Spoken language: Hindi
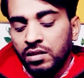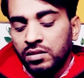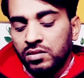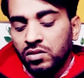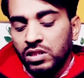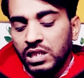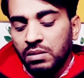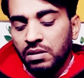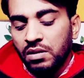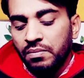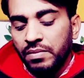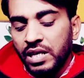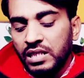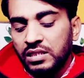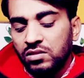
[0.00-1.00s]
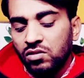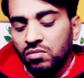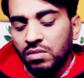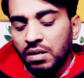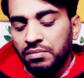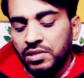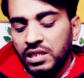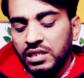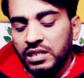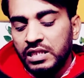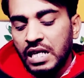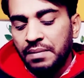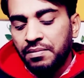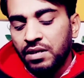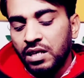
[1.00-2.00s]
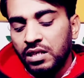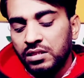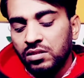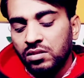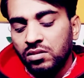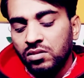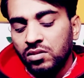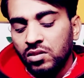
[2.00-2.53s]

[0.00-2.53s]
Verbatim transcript: तो देख मैक्स रोम आप जैसे टाइप कर लेते हो